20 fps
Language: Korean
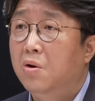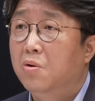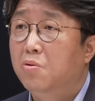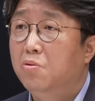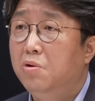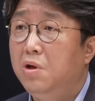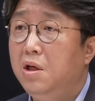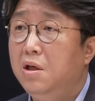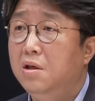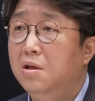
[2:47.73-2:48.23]

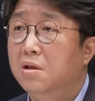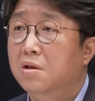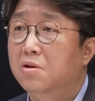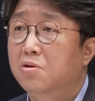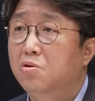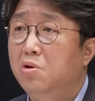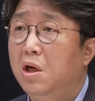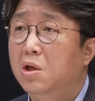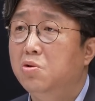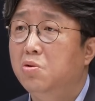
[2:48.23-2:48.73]
우리는
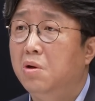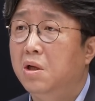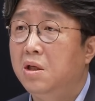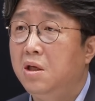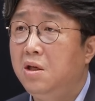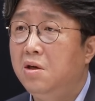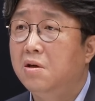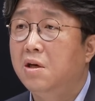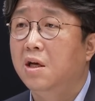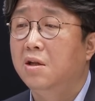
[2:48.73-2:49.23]
최소한
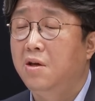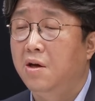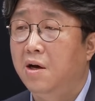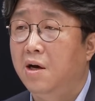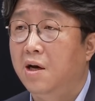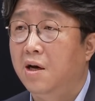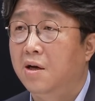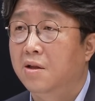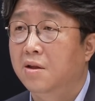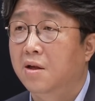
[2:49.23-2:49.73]
이렇게
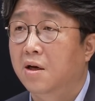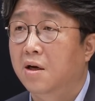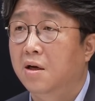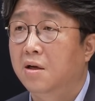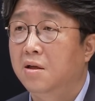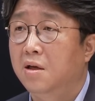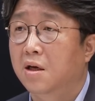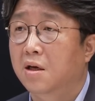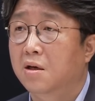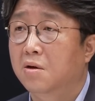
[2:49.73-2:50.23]
되어야
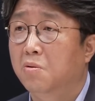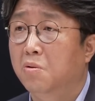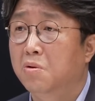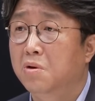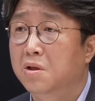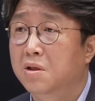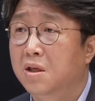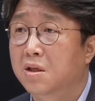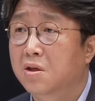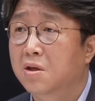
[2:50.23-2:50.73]
한다라는 얘기를
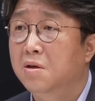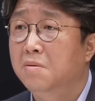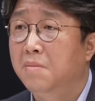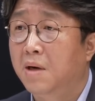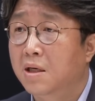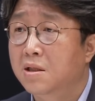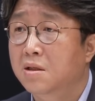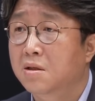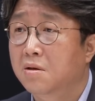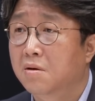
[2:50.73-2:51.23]
오늘 이제 처음
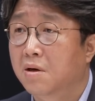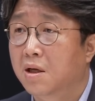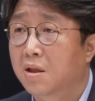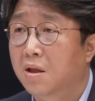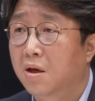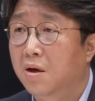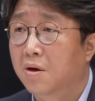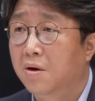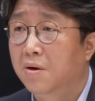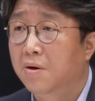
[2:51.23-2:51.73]
하신 것
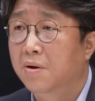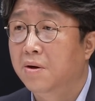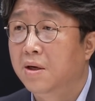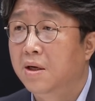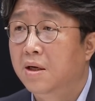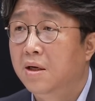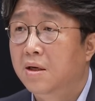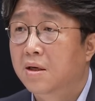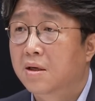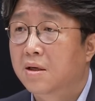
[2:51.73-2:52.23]
같아요.
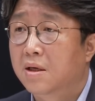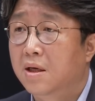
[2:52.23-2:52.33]
네.